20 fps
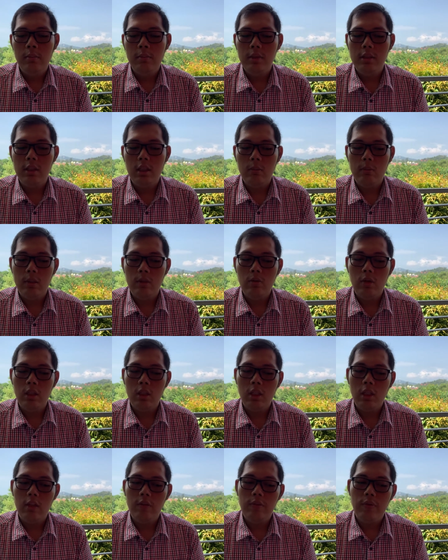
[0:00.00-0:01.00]
bisa
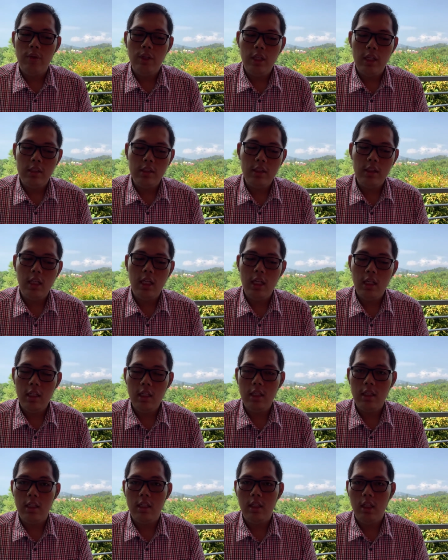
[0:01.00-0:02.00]
menguatkan fondasi
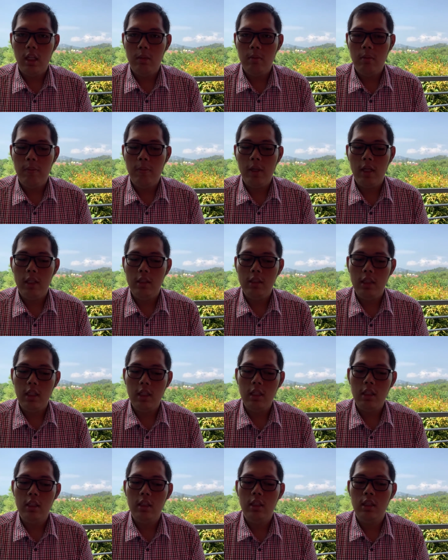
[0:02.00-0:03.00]
Anda dalam
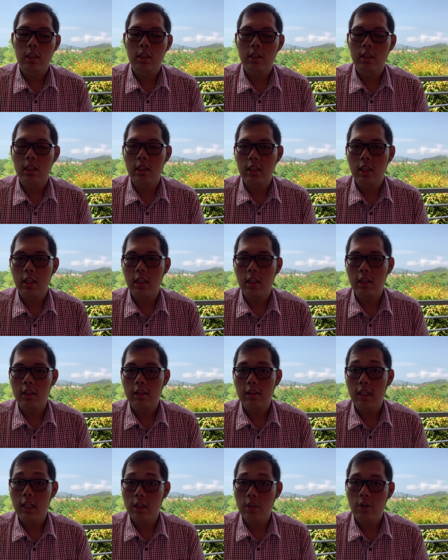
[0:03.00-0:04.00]
mempelajari tentang
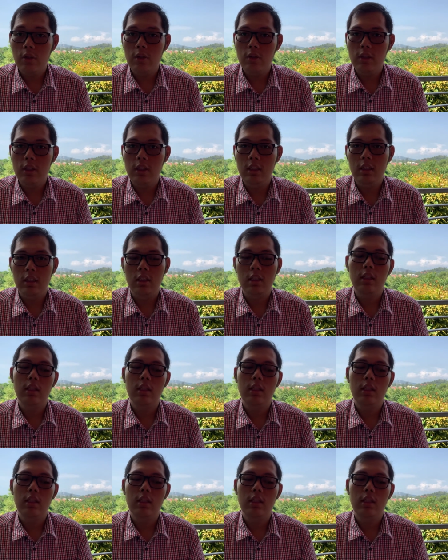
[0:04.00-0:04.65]
teknologi.